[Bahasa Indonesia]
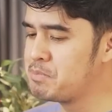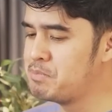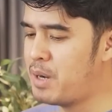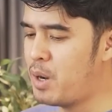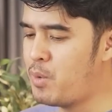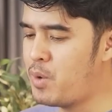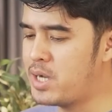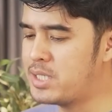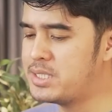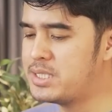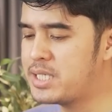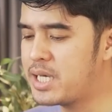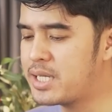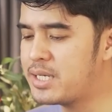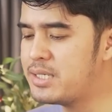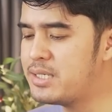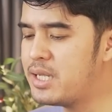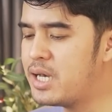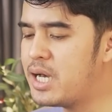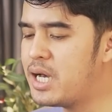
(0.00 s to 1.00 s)
bahwa
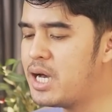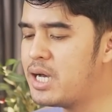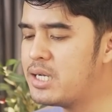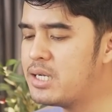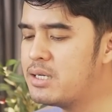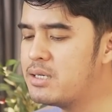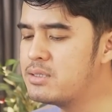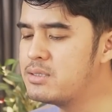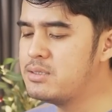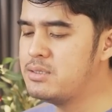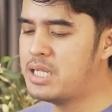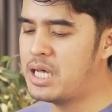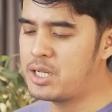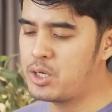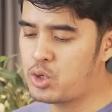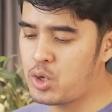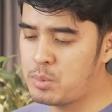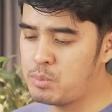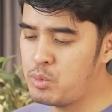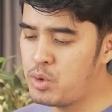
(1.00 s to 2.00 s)
janda
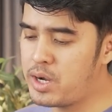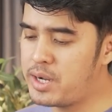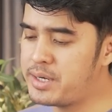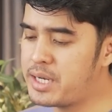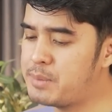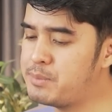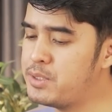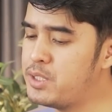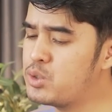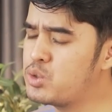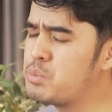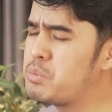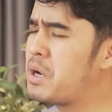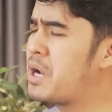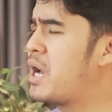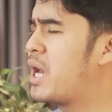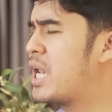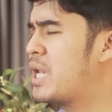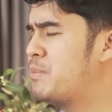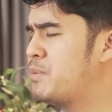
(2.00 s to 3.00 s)
dari rombongan Nabi itu
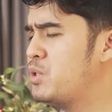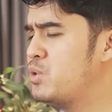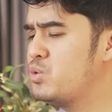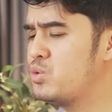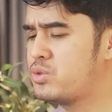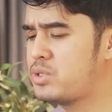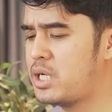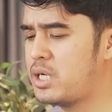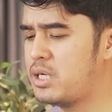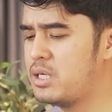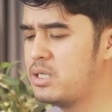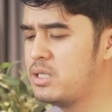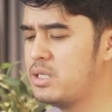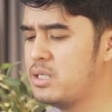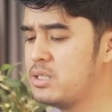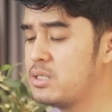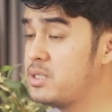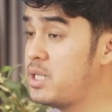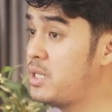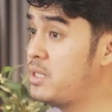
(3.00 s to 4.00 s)
mengalami utang
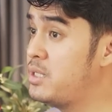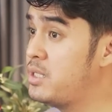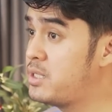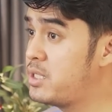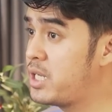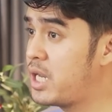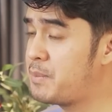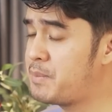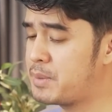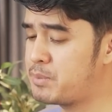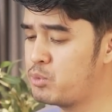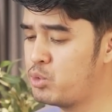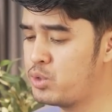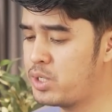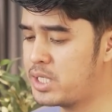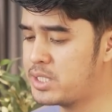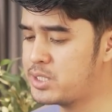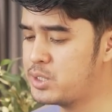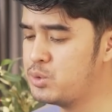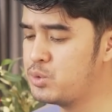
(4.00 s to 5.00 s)
dan dia tidak dapat
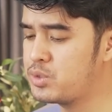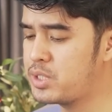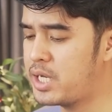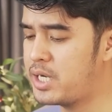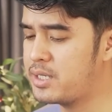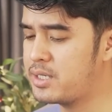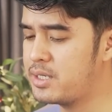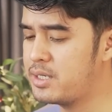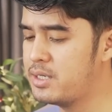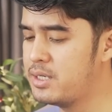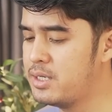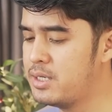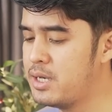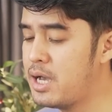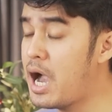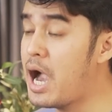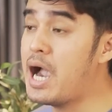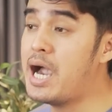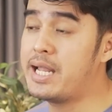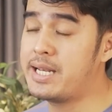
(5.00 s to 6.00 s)
melunasi hutangnya.
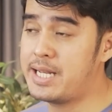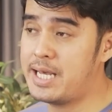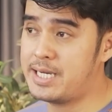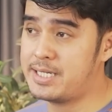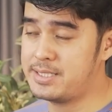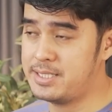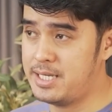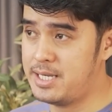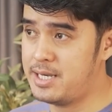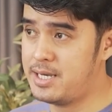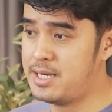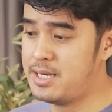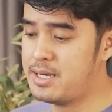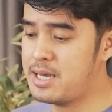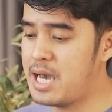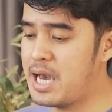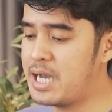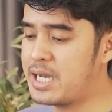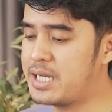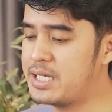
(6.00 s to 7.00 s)

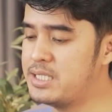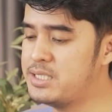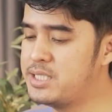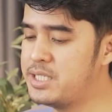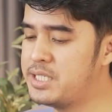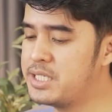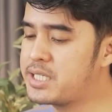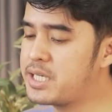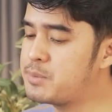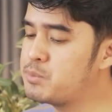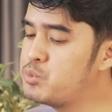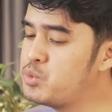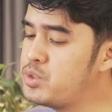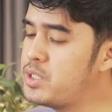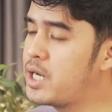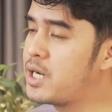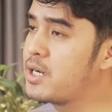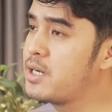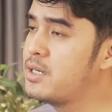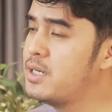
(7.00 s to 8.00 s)
Anaknya akan dijadikan
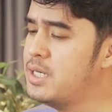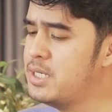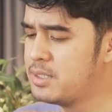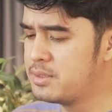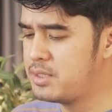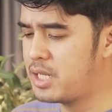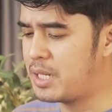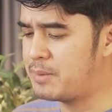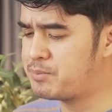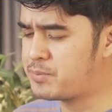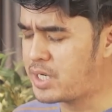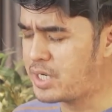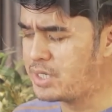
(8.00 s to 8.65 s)
budak. Dalam